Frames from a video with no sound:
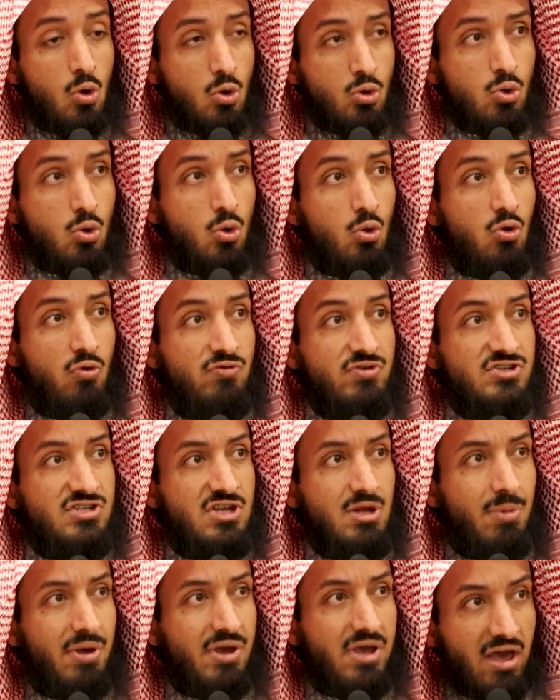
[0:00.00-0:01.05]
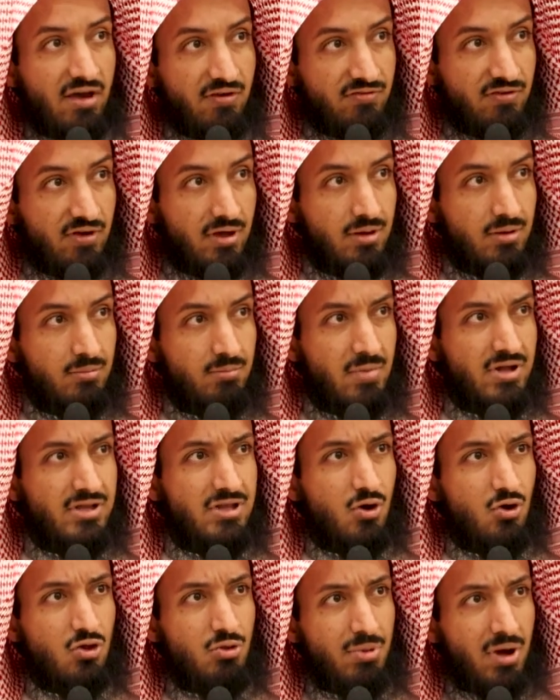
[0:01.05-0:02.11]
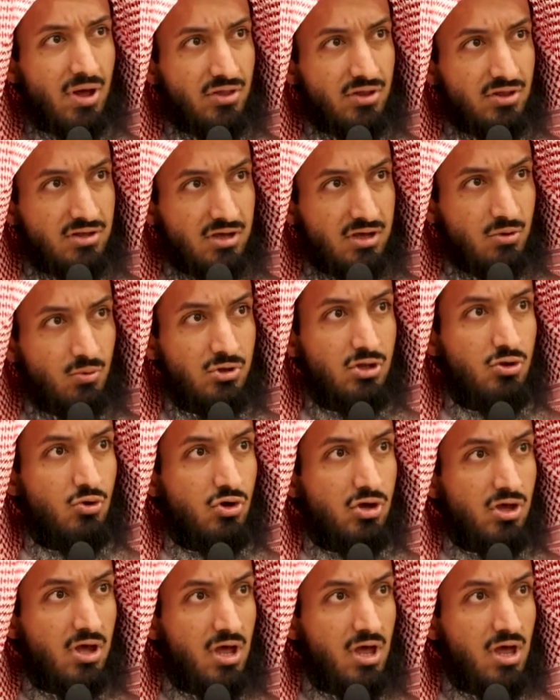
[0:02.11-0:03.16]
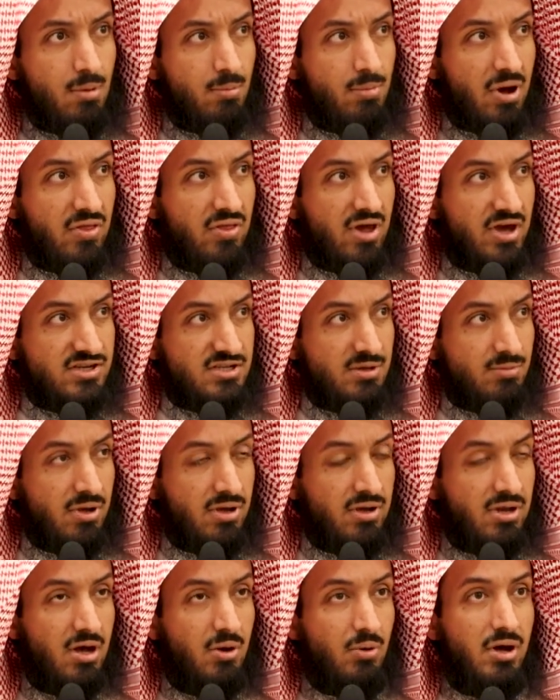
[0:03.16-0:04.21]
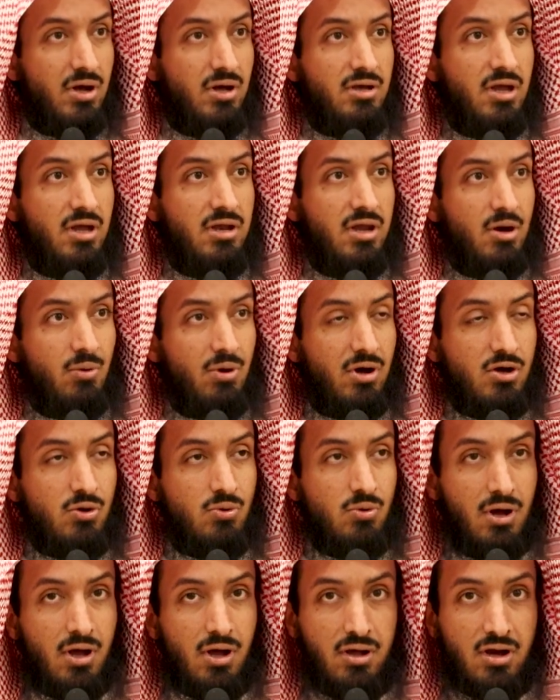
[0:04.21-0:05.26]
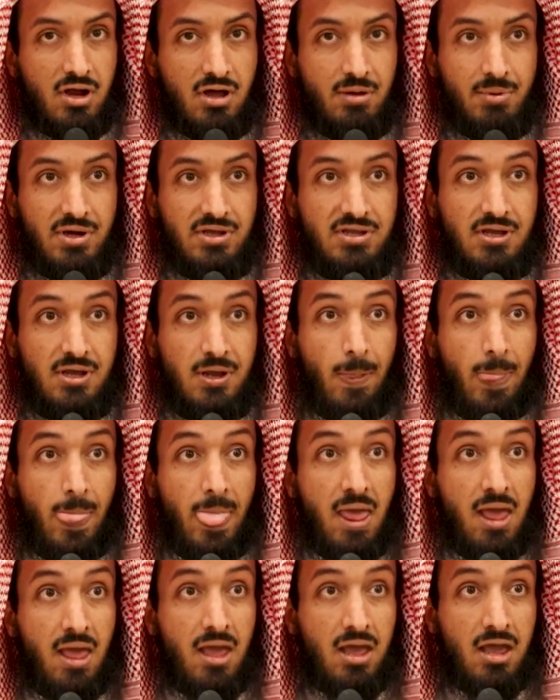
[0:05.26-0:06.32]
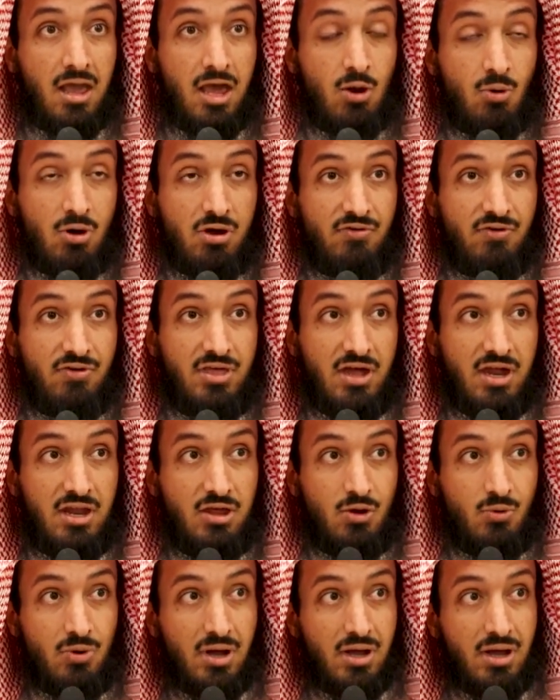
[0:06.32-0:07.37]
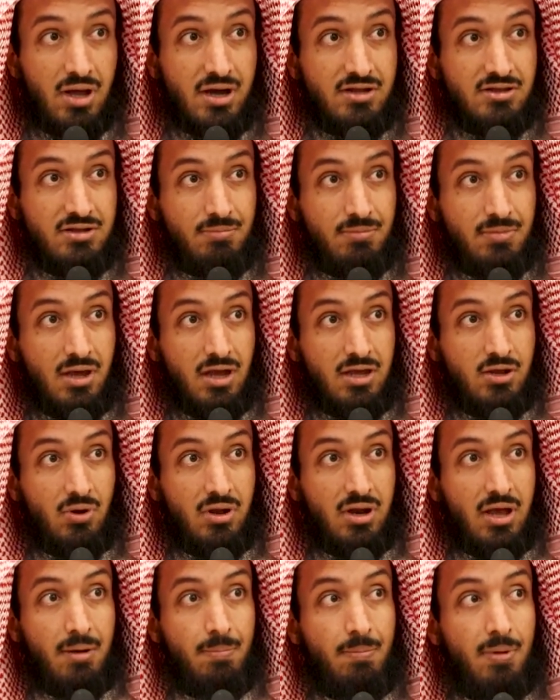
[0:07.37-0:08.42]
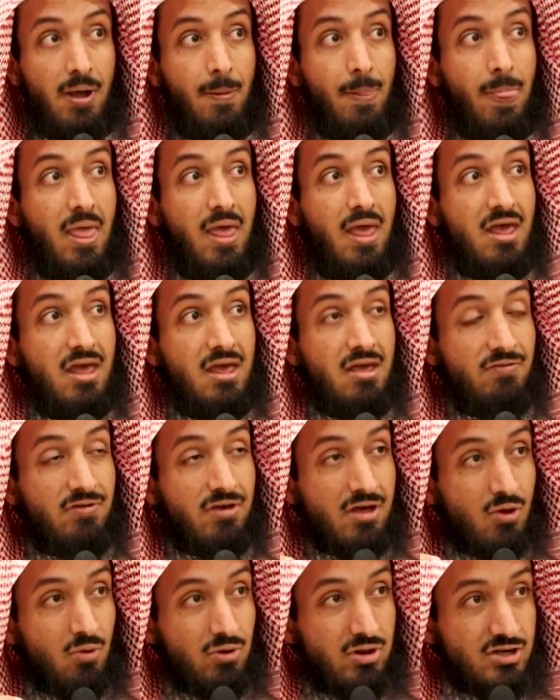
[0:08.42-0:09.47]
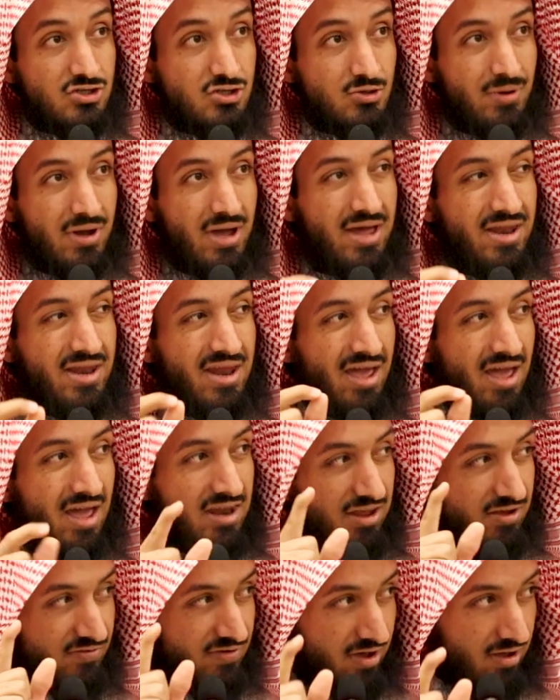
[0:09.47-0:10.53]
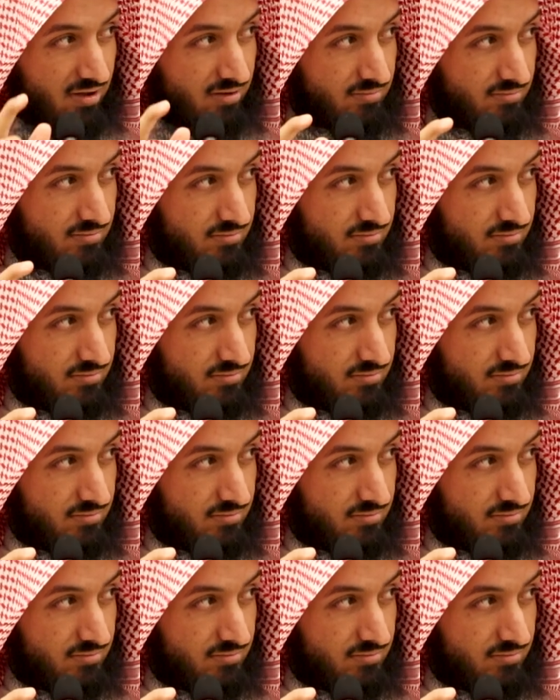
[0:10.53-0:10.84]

ادخلوا في السلم كافة ما تأخذ بعض الدين وتترك بعضه حسب يعني, هوا يعني هواك ورغباتك الوقفة الثالثة وأختم بها أيها الأحبة في قوله سبحانه حنيفا